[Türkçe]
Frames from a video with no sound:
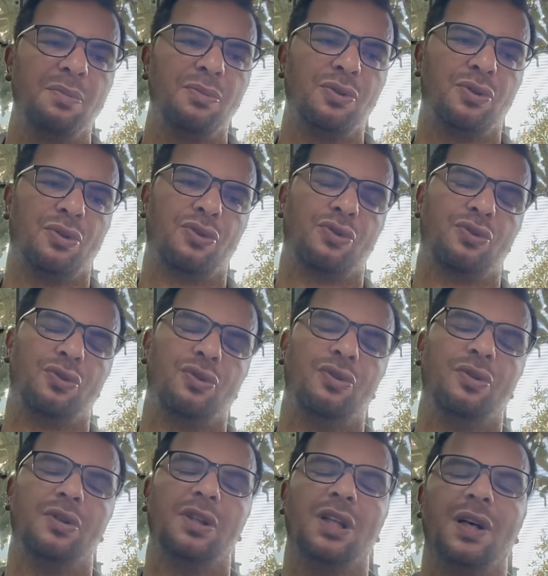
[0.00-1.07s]
Bu
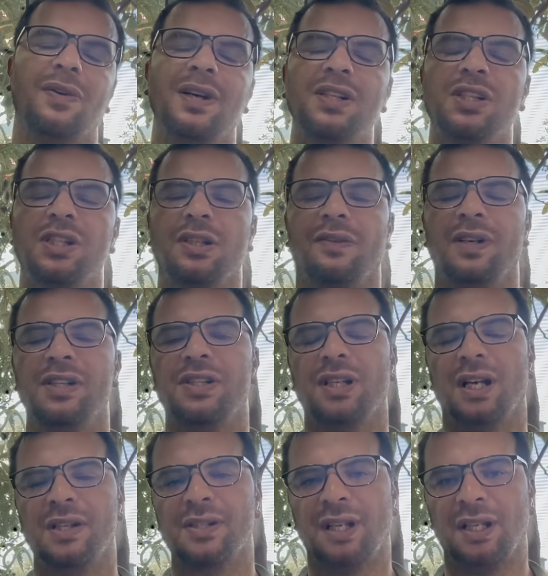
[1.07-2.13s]
coşkunun yavaş yavaş
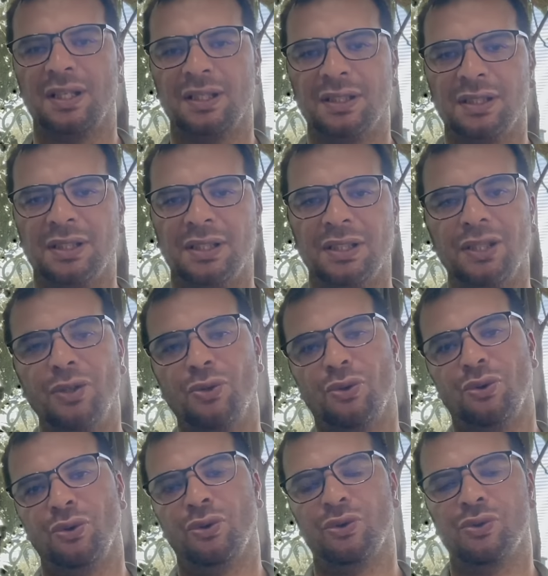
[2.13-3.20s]
azaldığını
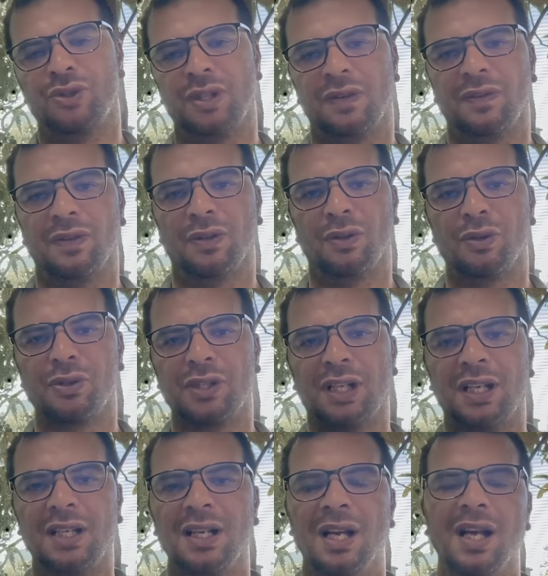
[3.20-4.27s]
görüyoruz sevgili
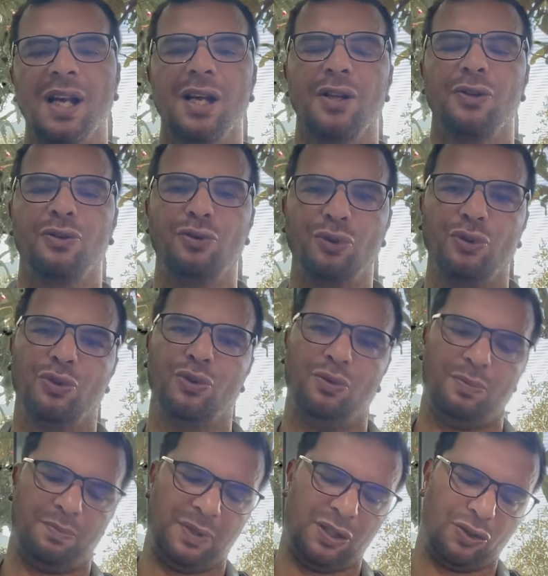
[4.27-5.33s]
dostlar. Dün
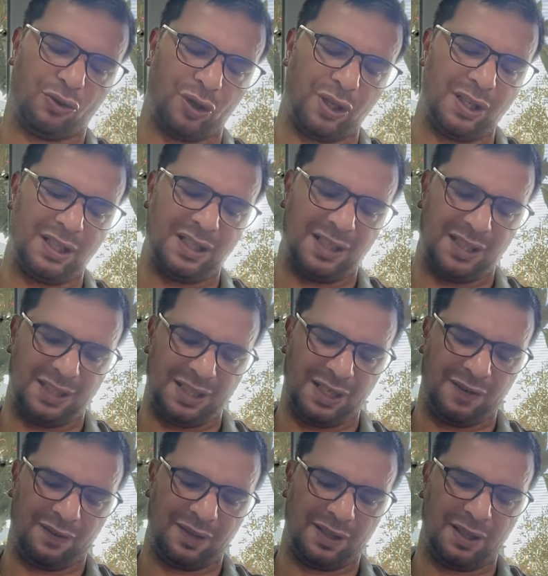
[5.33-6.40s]
Bitcoin
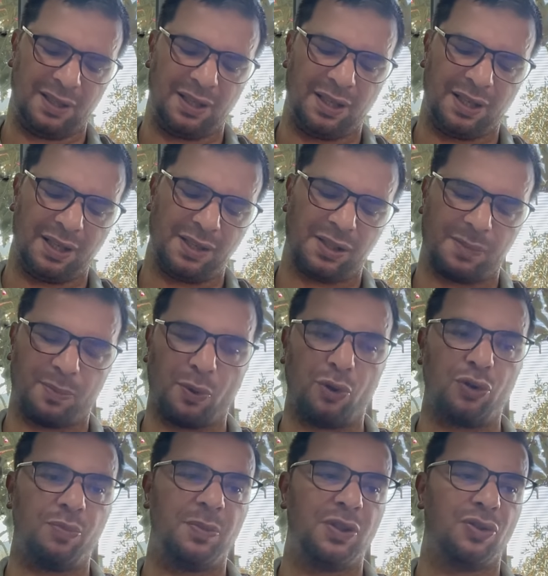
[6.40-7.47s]
ETF'lerinde,
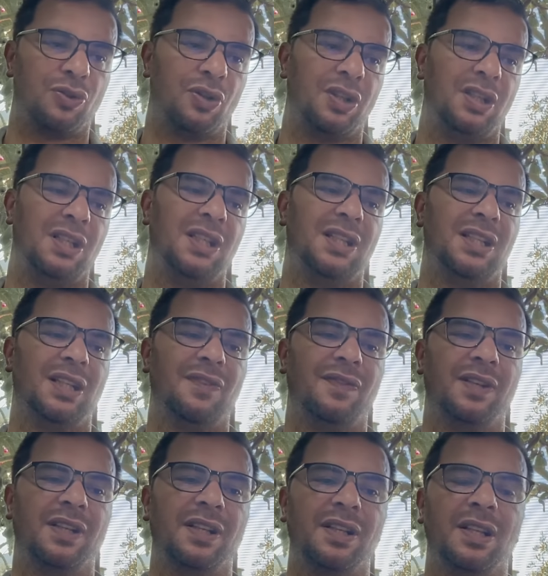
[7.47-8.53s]
spot Bitcoin
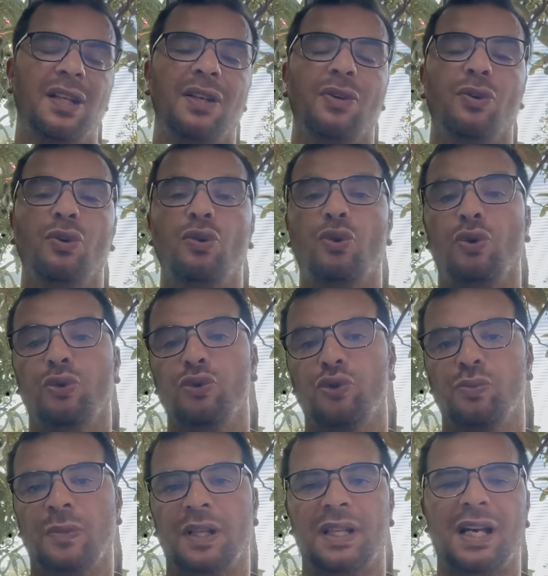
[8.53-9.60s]
ETF'lerinde o
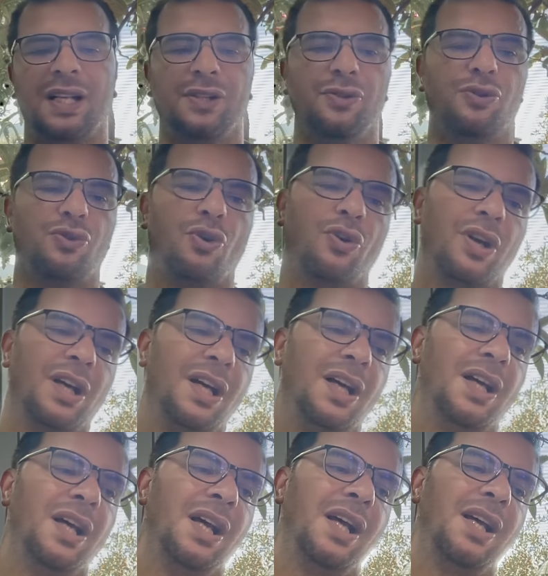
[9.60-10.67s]
konuşmadan
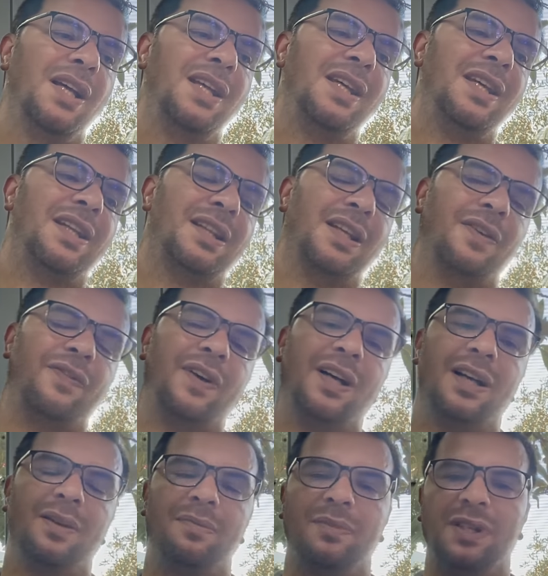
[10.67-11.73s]
sonra ilk
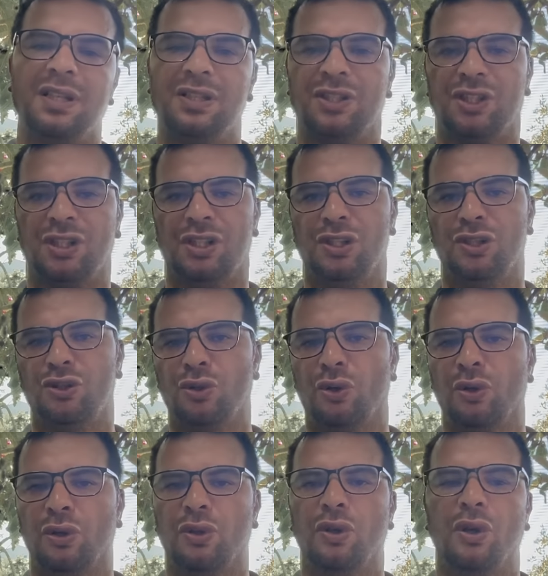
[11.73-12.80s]
defa bir çıkış
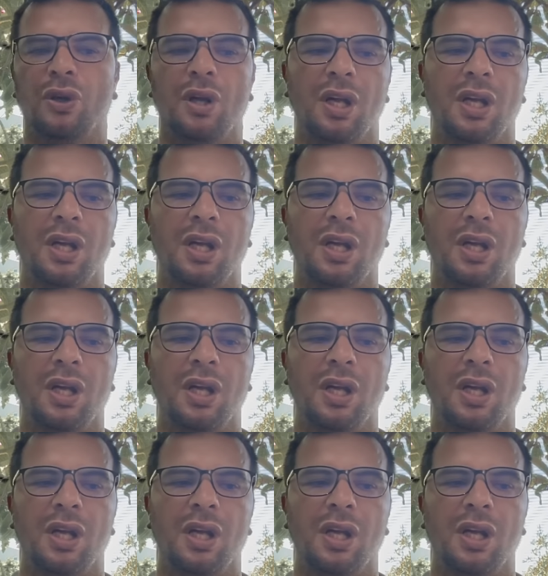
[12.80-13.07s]
oldu.